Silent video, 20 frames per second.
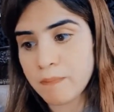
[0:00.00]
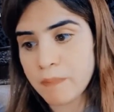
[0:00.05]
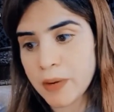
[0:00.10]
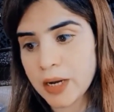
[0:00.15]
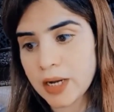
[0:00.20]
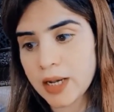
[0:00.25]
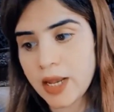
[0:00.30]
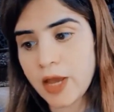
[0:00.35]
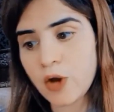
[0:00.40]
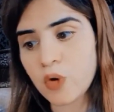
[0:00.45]

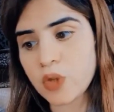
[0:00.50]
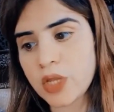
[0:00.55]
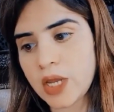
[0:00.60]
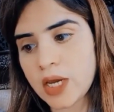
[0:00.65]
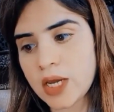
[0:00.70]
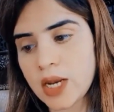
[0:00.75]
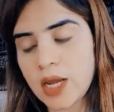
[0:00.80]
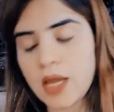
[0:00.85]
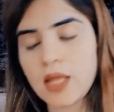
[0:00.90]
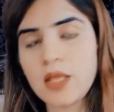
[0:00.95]
बंगले को
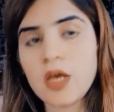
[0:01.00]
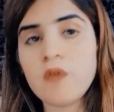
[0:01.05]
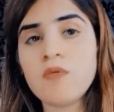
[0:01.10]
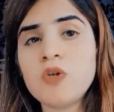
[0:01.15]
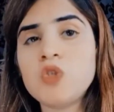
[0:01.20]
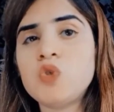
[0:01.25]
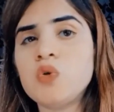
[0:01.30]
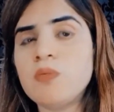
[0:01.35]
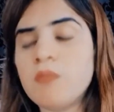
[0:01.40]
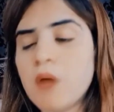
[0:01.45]
देख रहे थे और
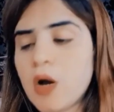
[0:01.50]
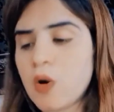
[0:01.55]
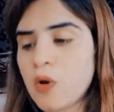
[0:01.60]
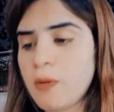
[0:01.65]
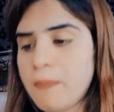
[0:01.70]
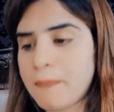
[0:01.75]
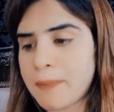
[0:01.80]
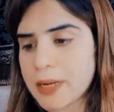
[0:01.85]
वो जुम्मा गुल